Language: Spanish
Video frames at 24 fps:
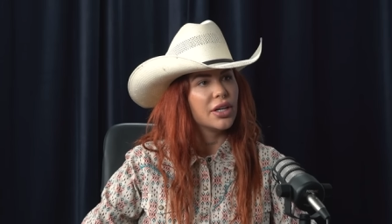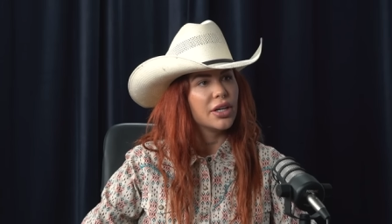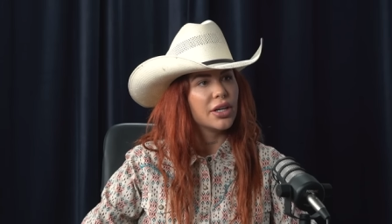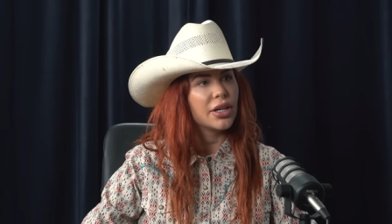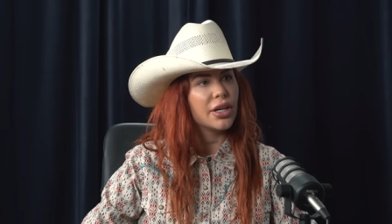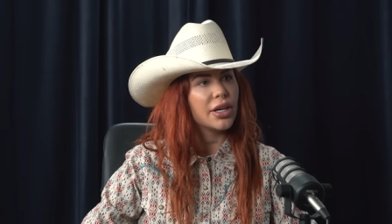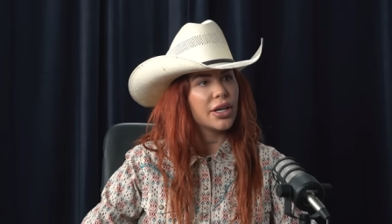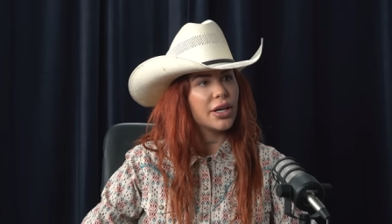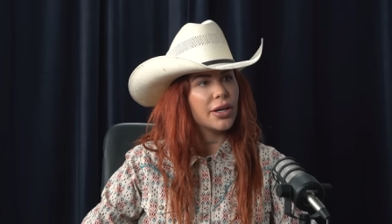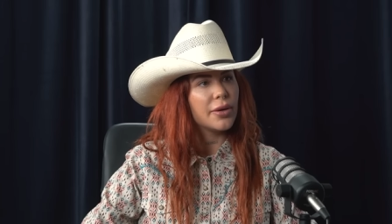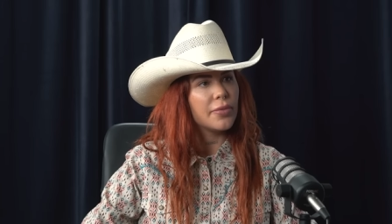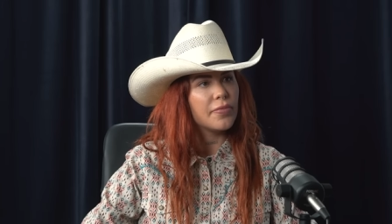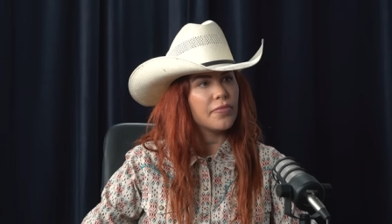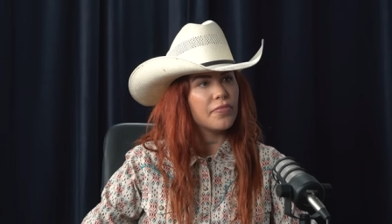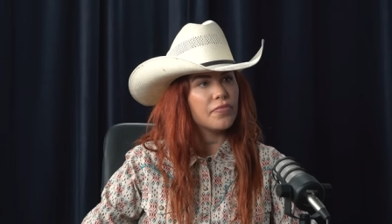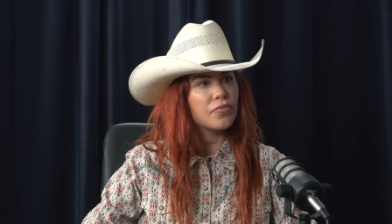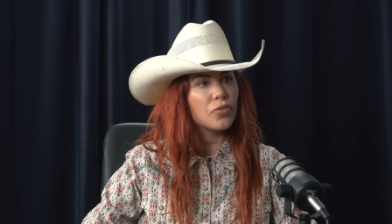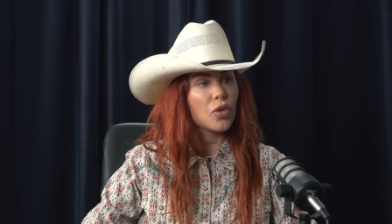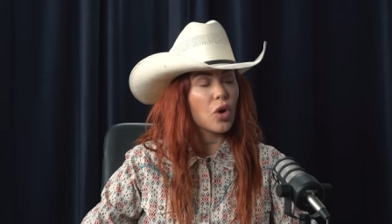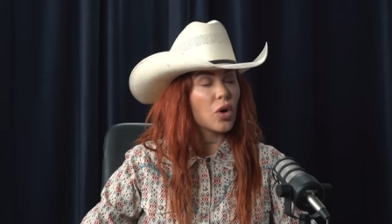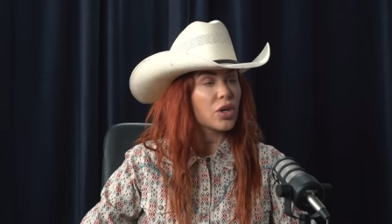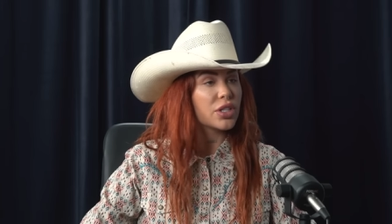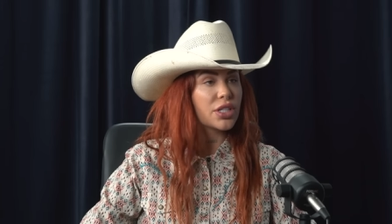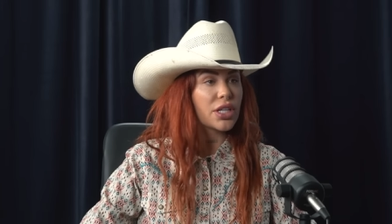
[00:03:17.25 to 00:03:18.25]
Em,
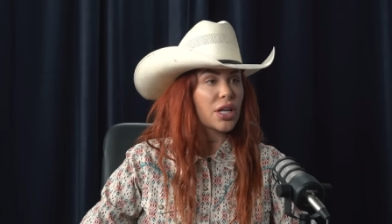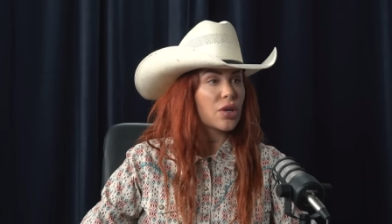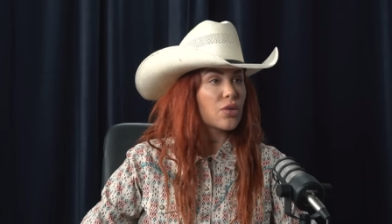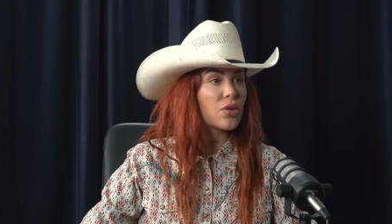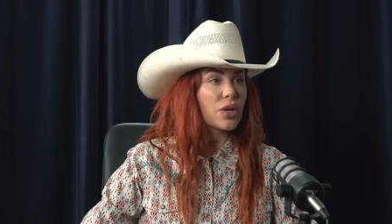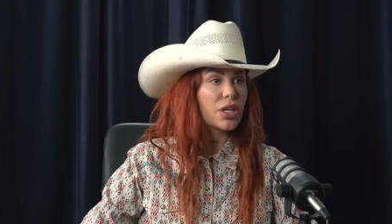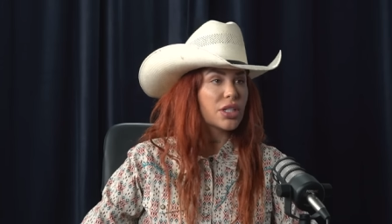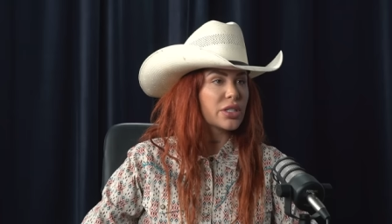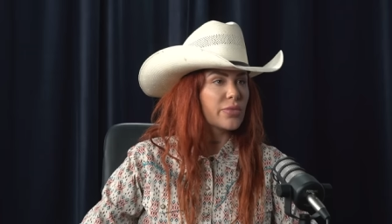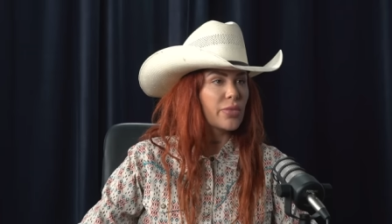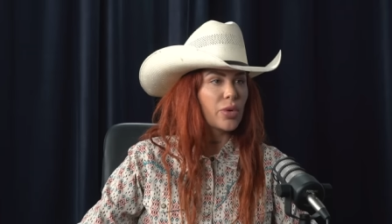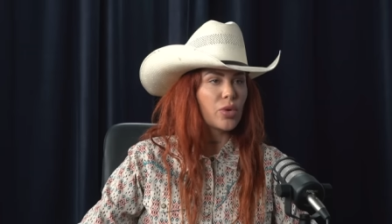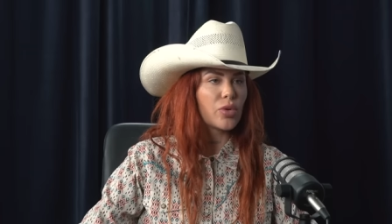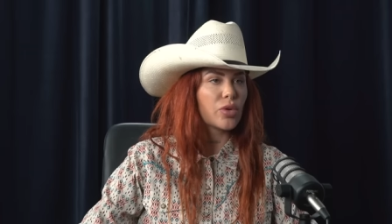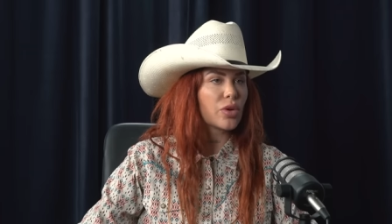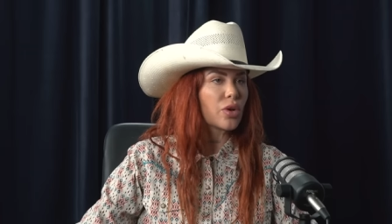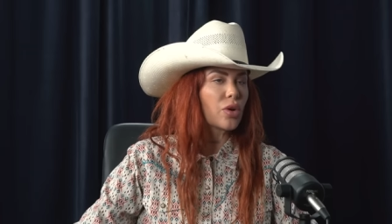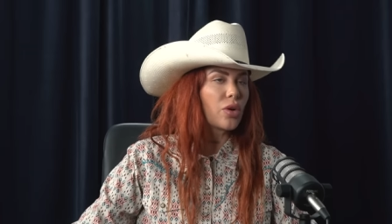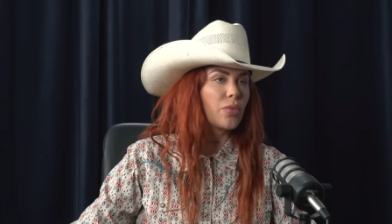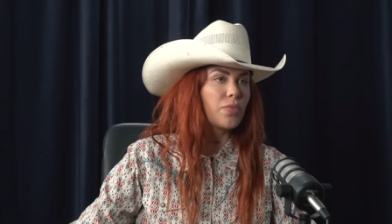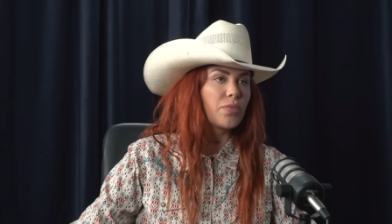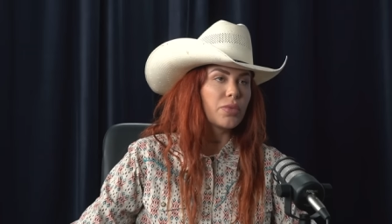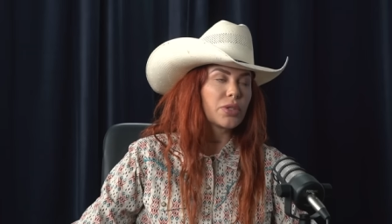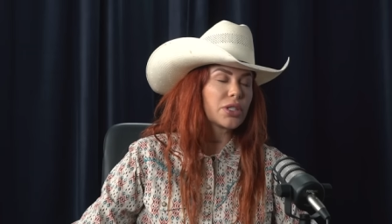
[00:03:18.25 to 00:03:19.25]
no es algo que se me
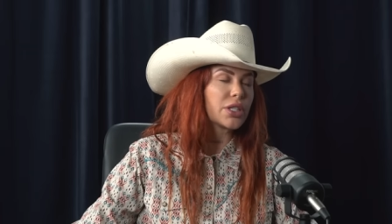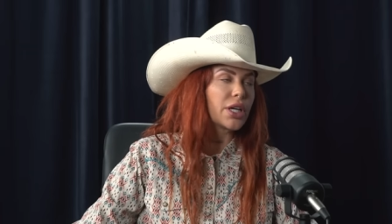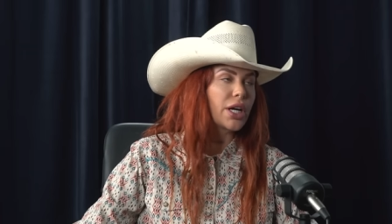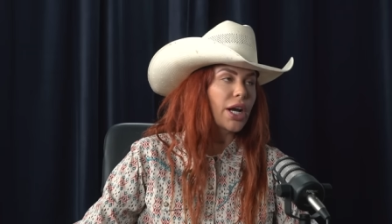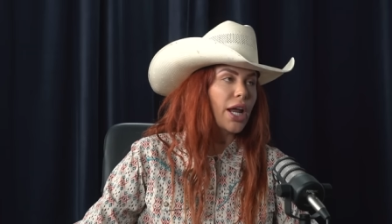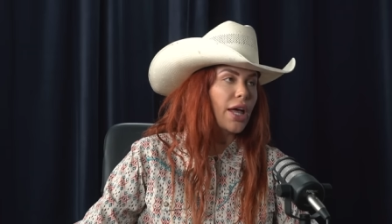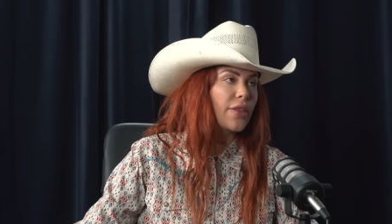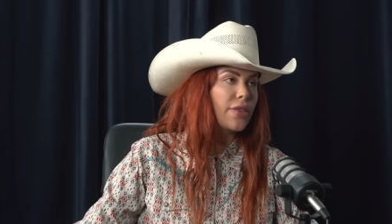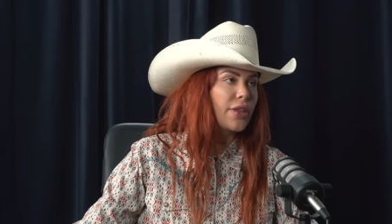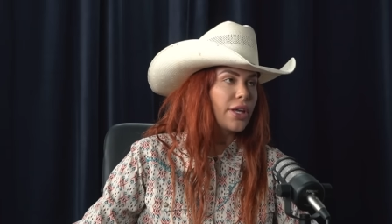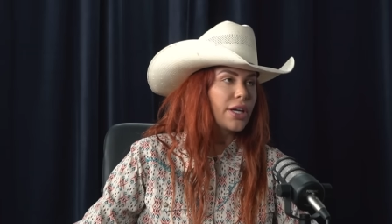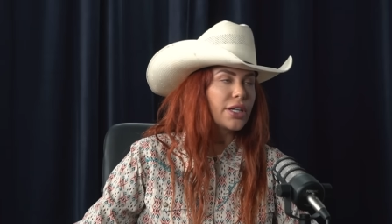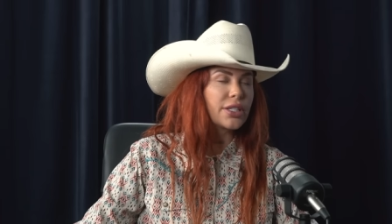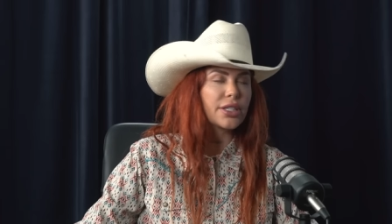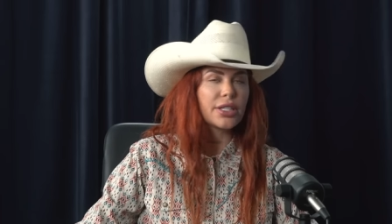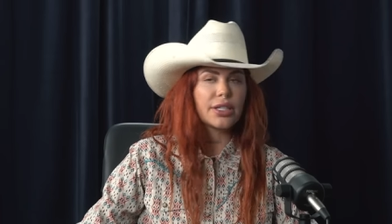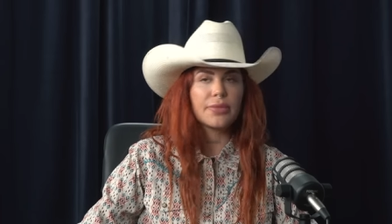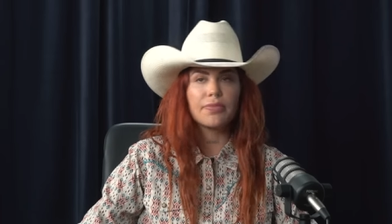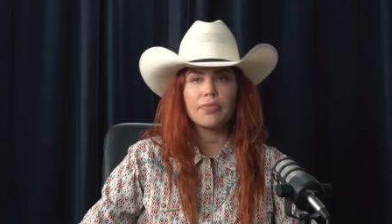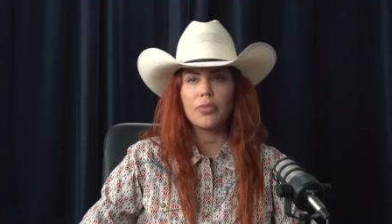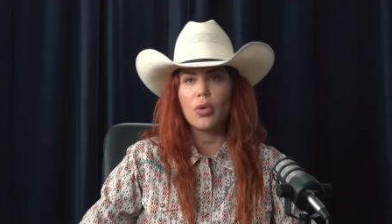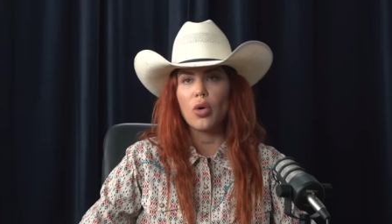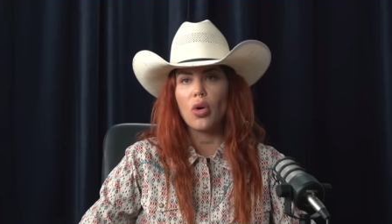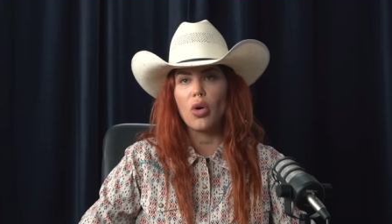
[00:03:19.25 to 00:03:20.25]
ocurrió pues de
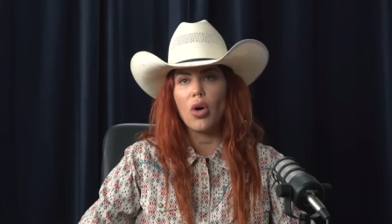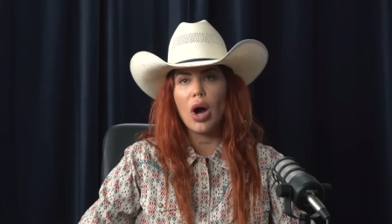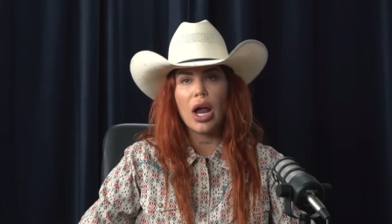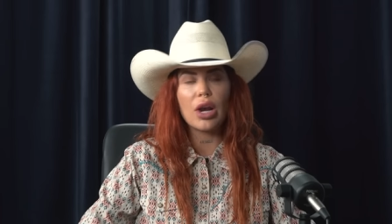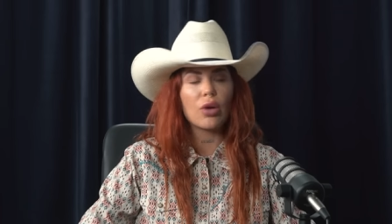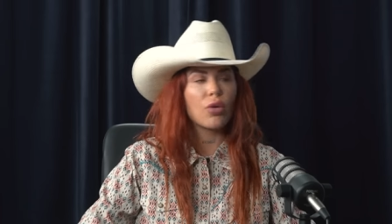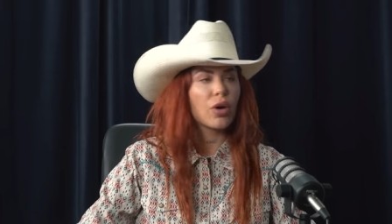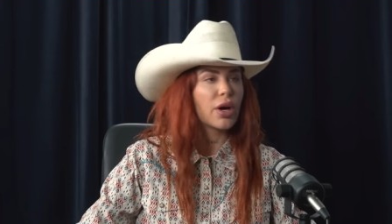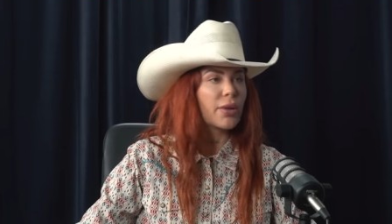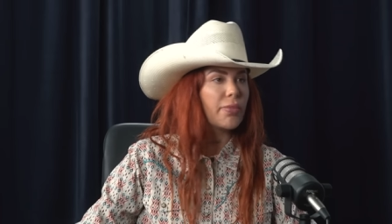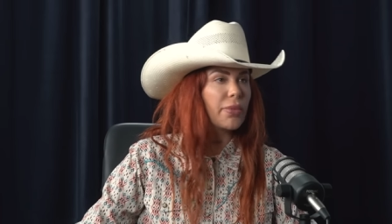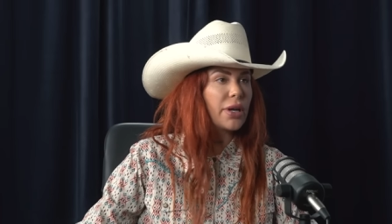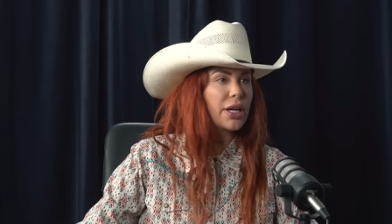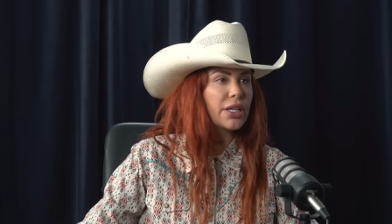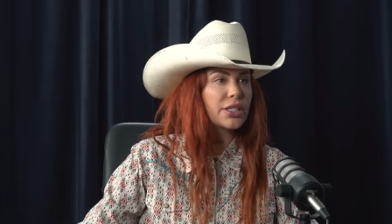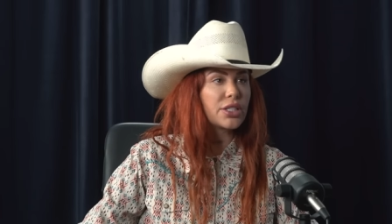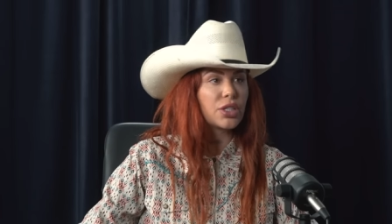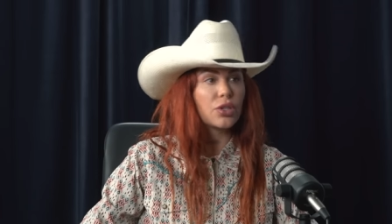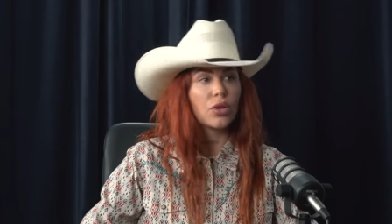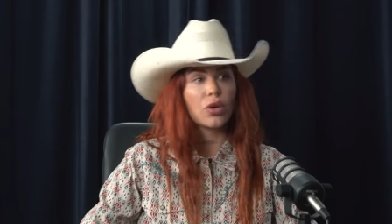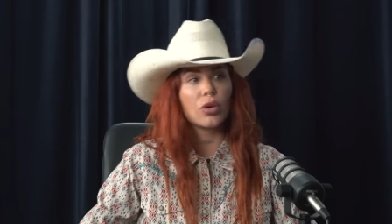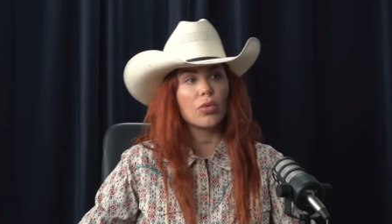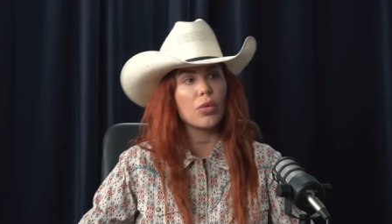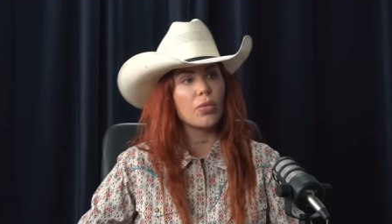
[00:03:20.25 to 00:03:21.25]
grande o algo que me
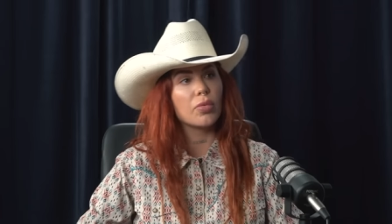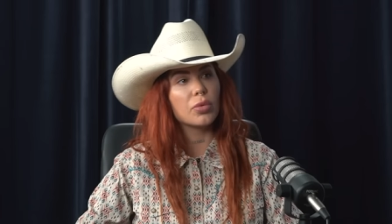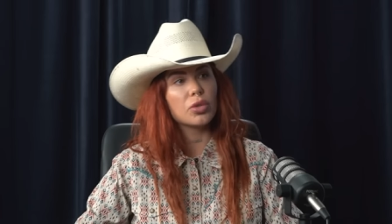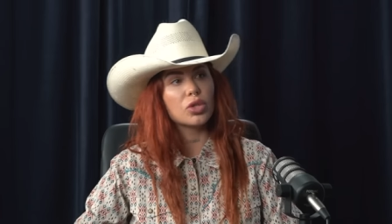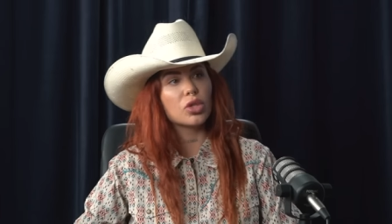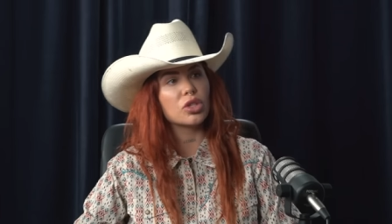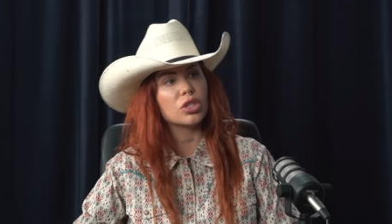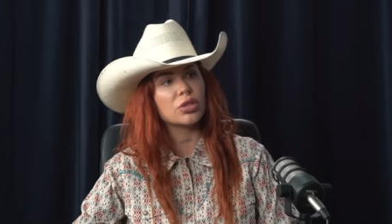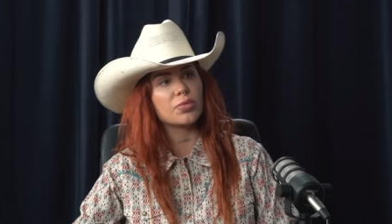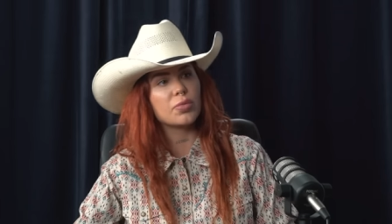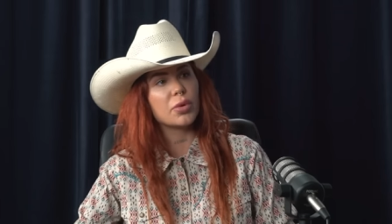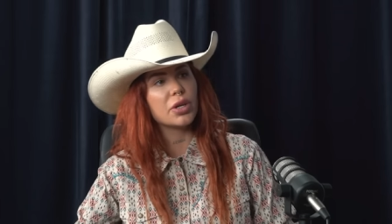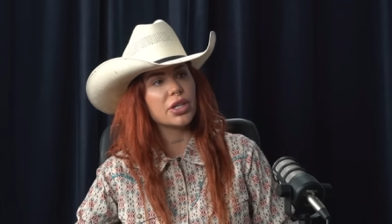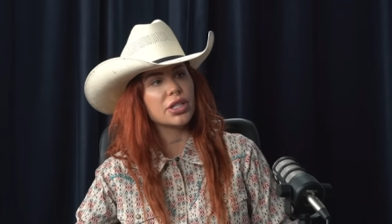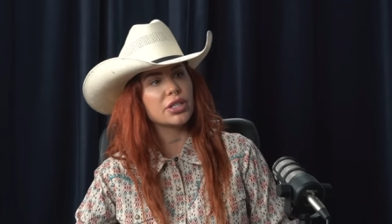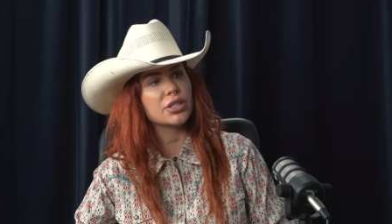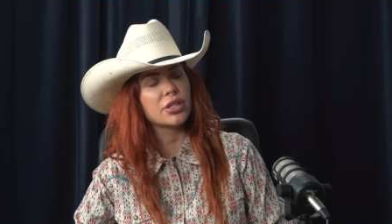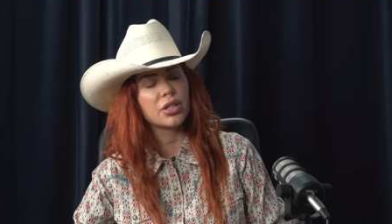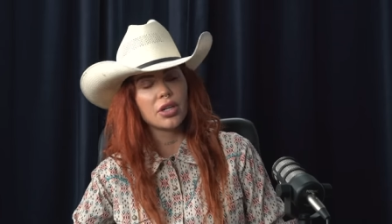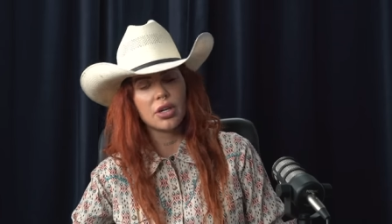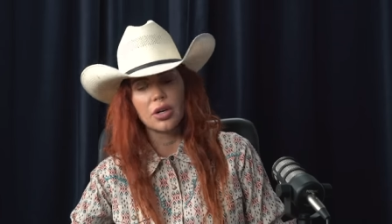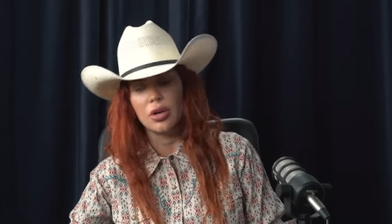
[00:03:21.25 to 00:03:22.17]
nació como mucho después.